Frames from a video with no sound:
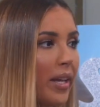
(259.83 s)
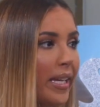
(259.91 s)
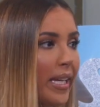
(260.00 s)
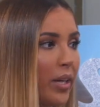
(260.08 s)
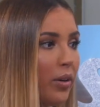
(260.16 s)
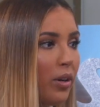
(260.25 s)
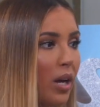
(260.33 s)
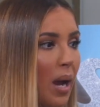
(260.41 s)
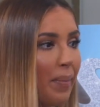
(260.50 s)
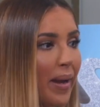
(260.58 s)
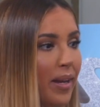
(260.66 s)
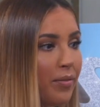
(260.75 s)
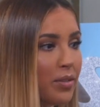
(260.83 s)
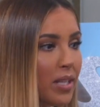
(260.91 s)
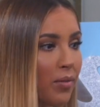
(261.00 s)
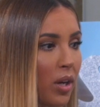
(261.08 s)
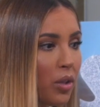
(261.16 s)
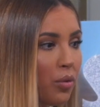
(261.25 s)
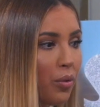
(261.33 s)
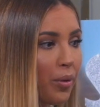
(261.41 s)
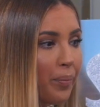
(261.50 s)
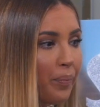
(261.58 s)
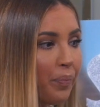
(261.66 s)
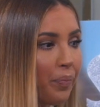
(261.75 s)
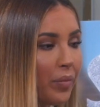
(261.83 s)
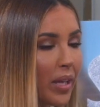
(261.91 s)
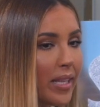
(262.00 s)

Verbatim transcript: Et euh, après, il faut savoir que euh,